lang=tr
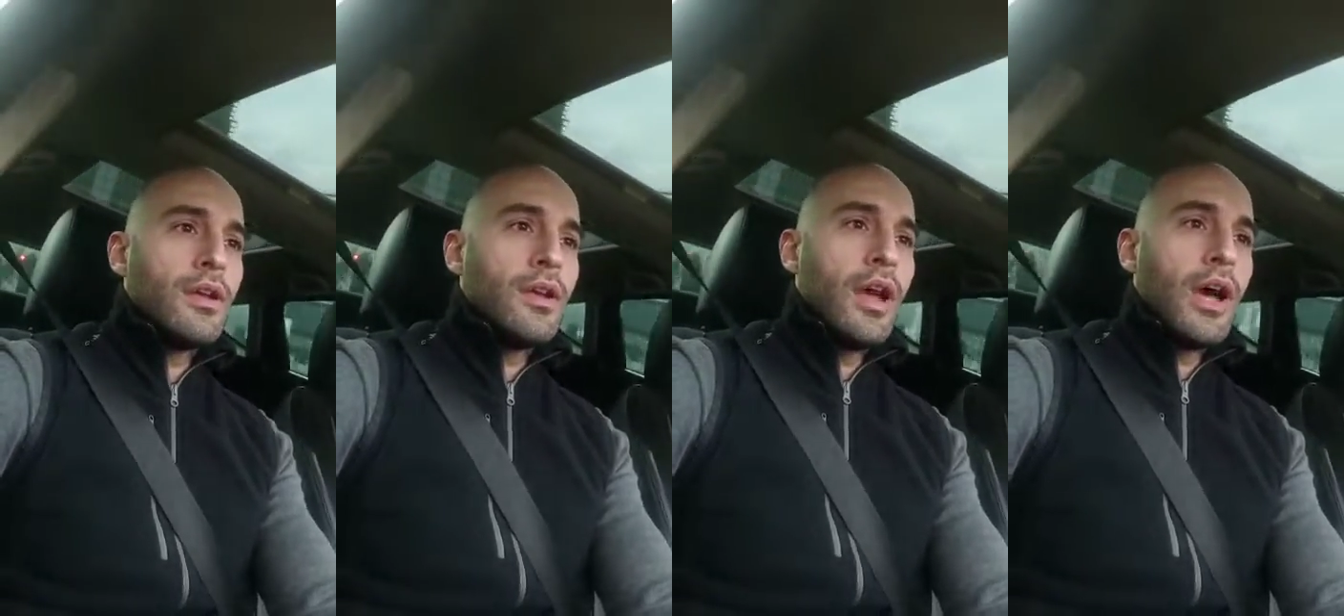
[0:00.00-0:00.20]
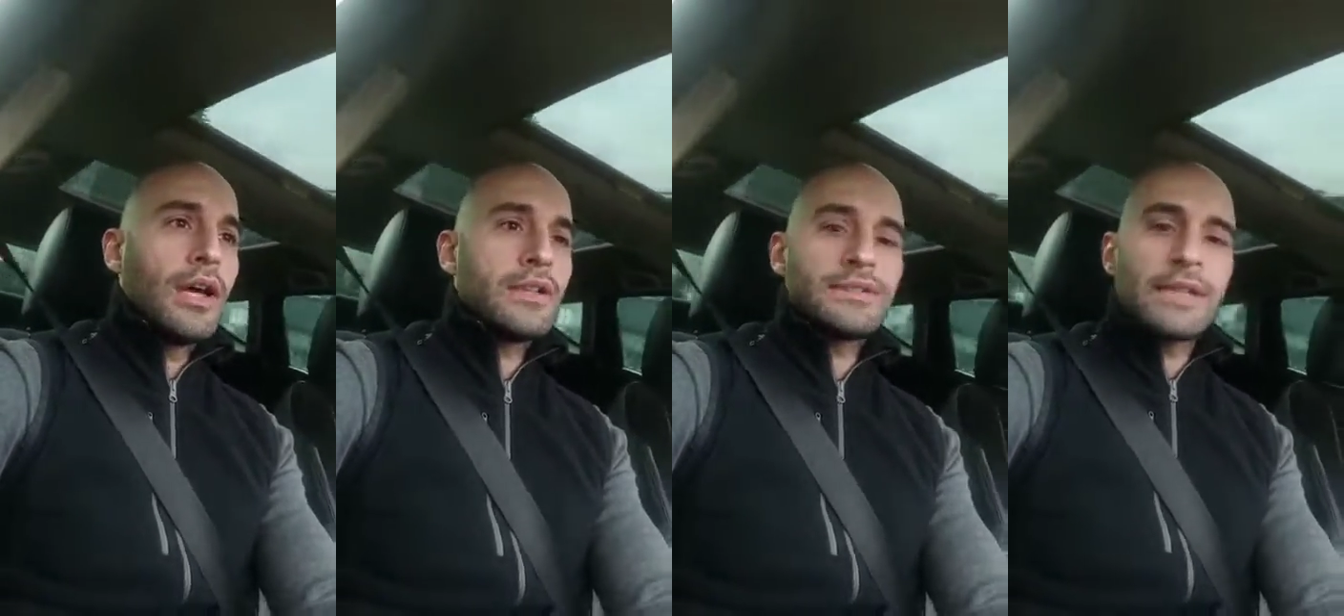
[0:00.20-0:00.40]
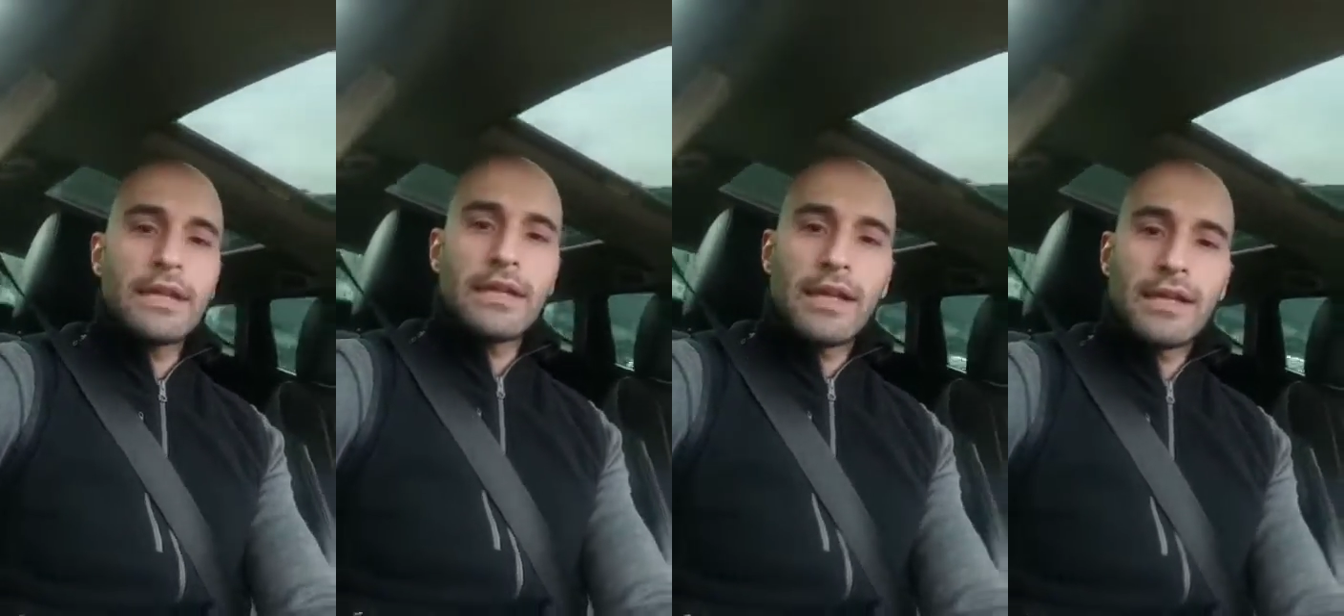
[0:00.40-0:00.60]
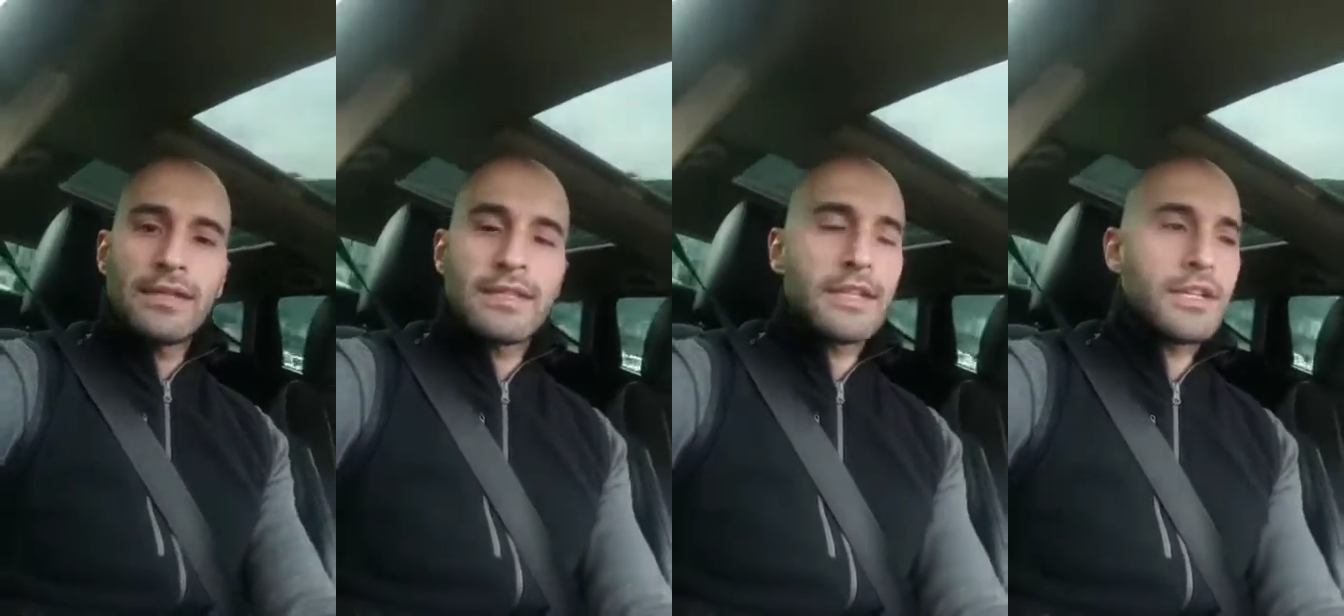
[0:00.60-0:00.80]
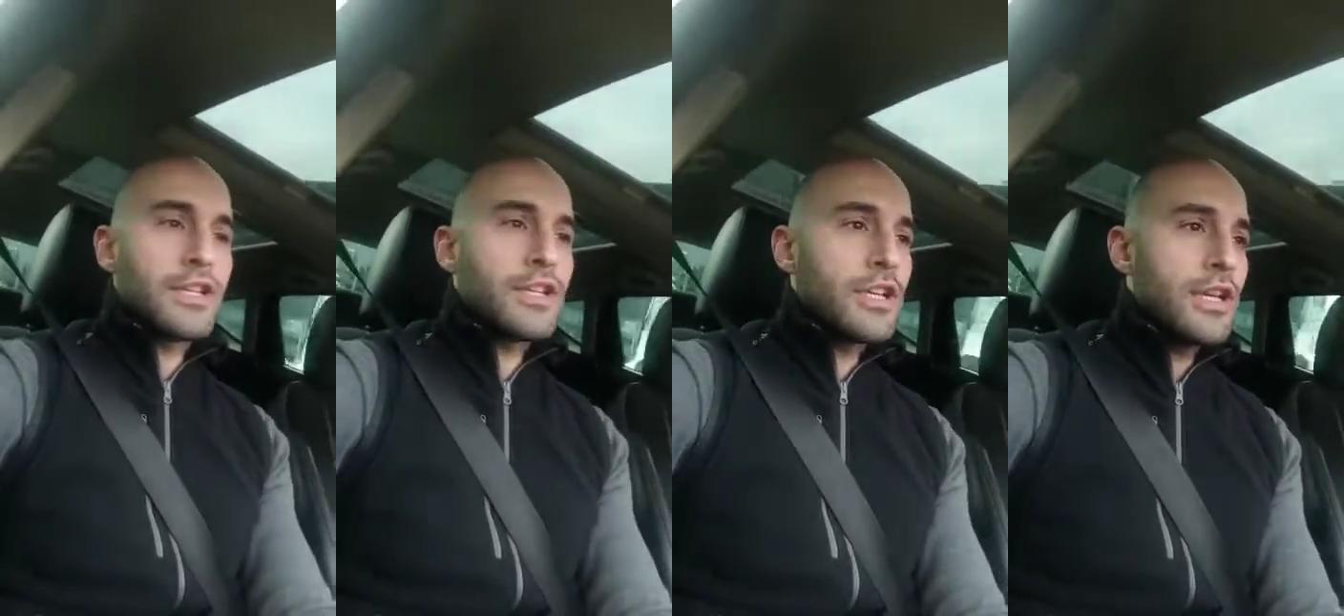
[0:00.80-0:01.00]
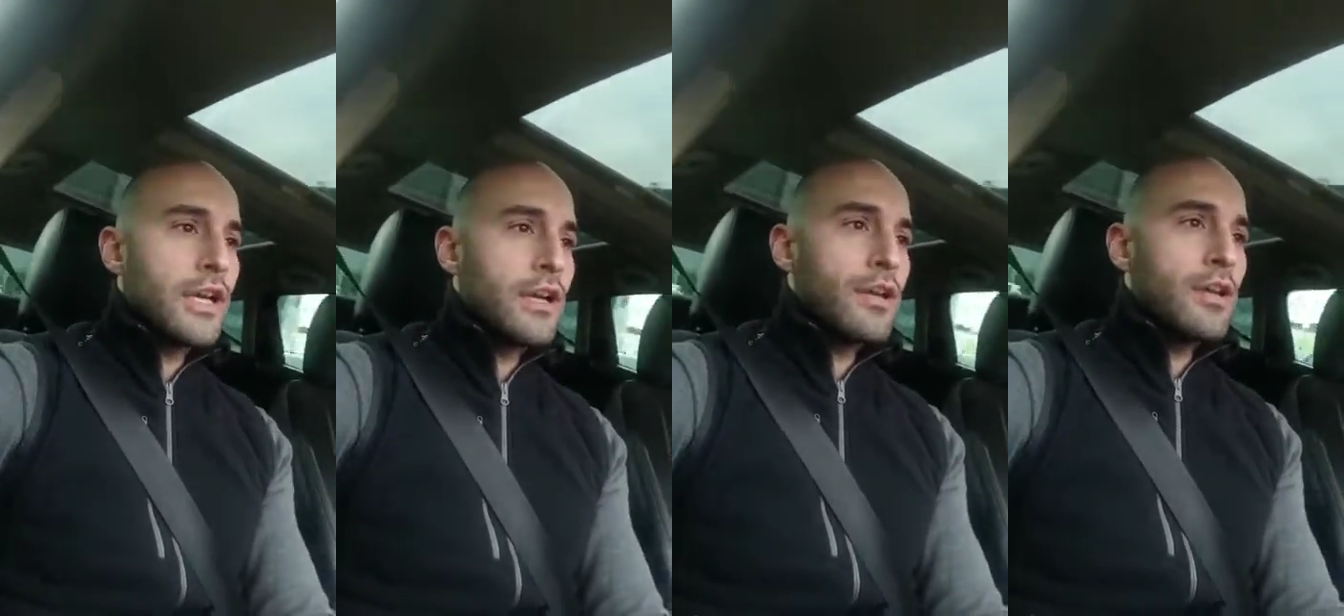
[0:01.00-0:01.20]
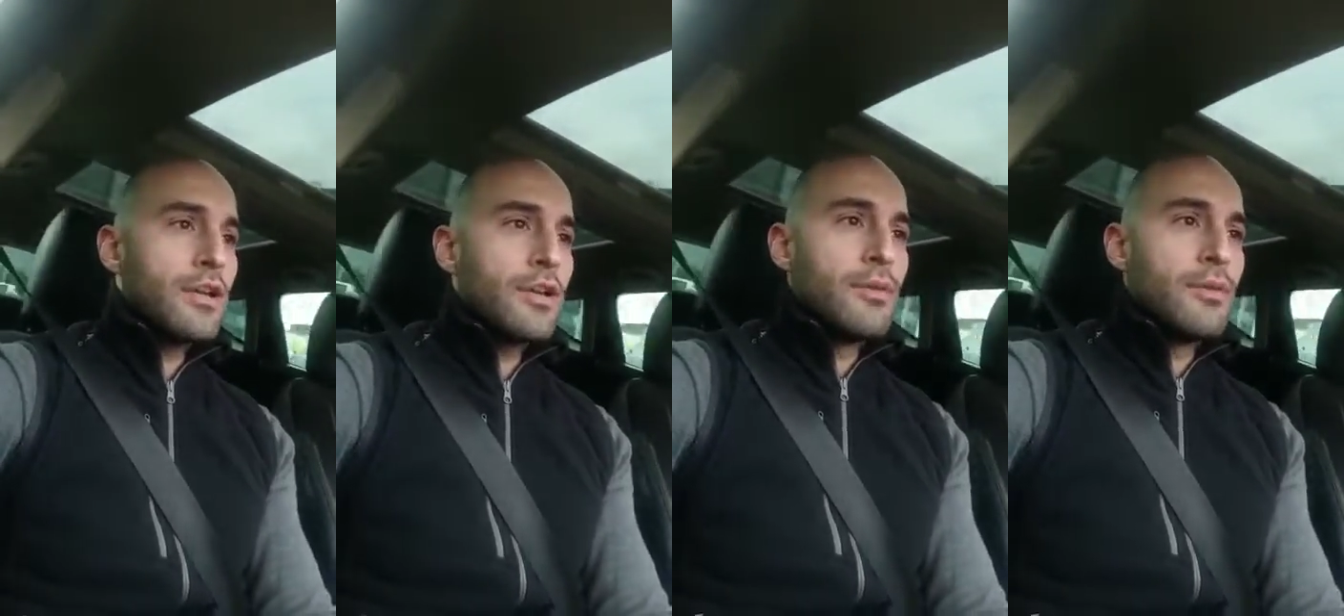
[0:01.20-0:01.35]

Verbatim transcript: Ya sanarsın ki